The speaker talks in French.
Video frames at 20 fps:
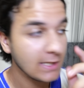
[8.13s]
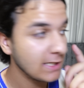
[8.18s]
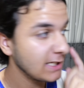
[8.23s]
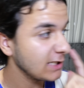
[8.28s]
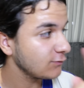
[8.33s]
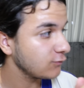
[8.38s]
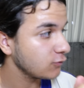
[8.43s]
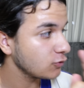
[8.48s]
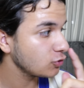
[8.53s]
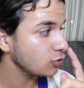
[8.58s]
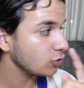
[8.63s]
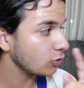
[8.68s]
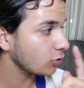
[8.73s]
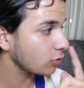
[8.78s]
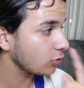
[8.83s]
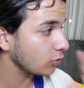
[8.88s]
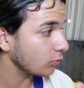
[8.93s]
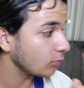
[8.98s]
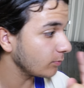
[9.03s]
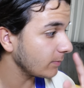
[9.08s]
et je vous jure
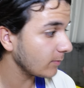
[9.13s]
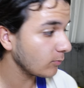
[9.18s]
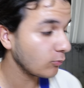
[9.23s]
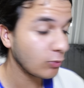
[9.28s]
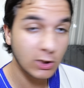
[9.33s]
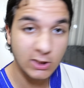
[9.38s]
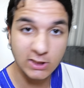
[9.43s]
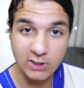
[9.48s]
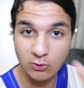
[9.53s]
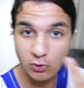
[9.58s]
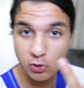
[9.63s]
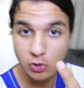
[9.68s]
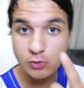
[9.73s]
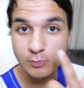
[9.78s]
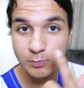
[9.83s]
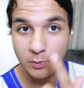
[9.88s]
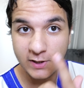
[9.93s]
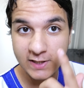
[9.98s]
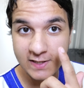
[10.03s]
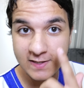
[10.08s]
que même moi j'ai entendu
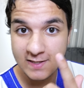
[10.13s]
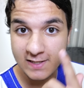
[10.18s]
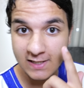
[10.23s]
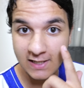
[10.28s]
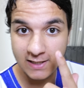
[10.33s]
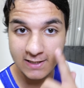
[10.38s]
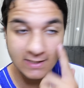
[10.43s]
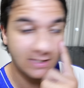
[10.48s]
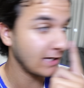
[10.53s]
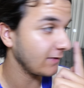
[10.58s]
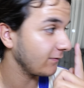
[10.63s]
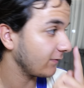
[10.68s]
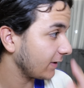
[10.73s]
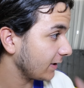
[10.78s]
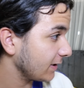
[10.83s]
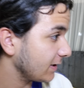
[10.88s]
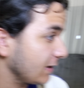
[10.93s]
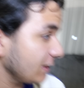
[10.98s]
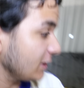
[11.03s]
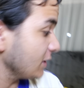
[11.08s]
une porte qui se claque, c'est la
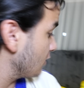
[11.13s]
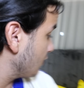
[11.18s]
vérité.